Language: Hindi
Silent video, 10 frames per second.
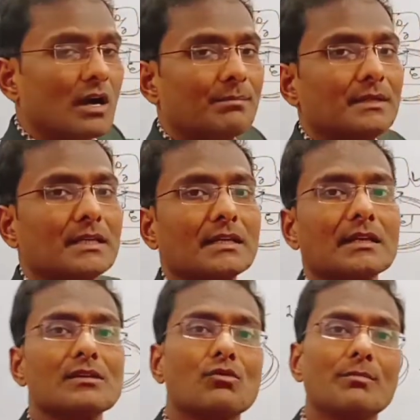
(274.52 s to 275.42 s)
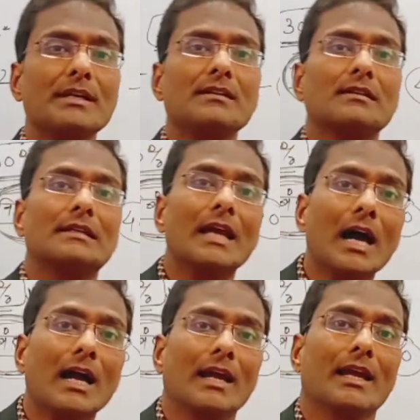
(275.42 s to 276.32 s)
तो आप लिखेंगे कि कोविड
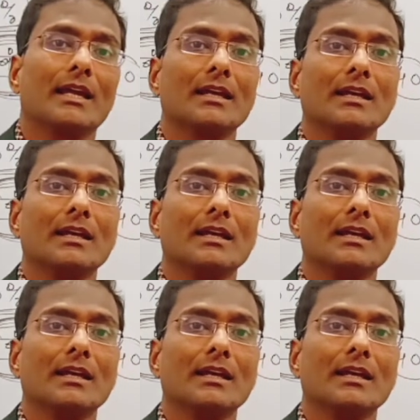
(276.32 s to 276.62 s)
क्या है